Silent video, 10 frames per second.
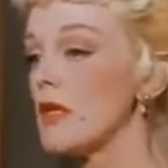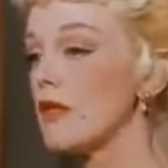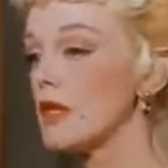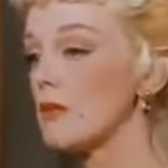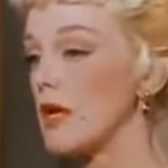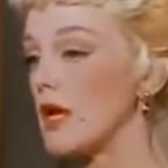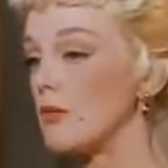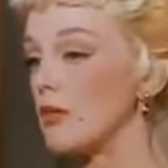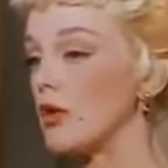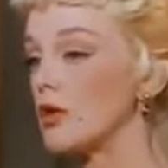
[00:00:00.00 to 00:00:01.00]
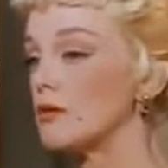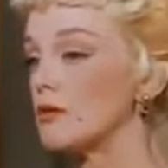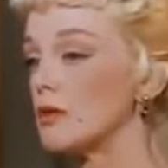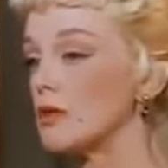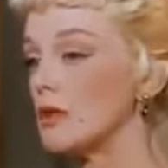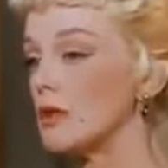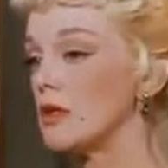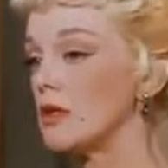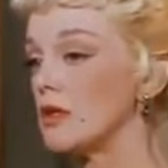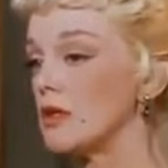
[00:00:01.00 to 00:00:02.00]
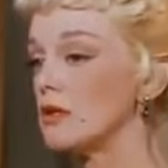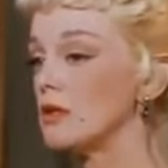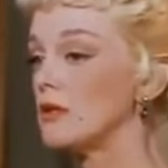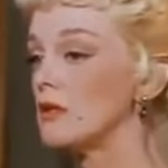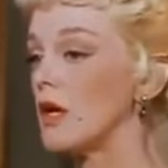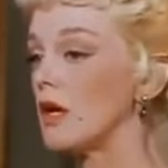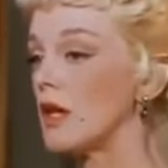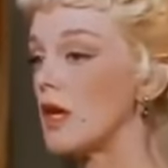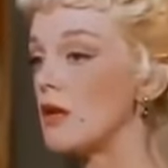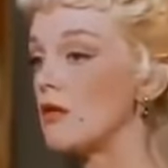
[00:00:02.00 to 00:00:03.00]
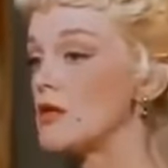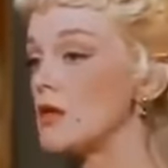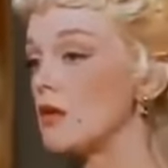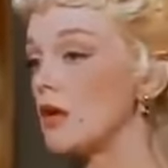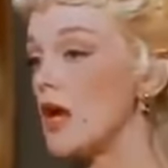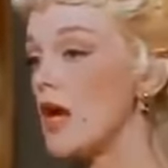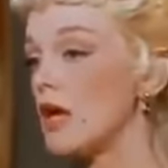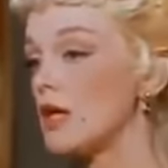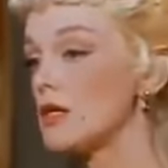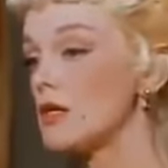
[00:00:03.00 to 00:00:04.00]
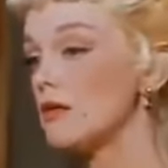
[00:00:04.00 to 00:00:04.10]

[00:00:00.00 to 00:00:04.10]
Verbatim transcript: Não significa mais nada para mim. Agora sei que está em boas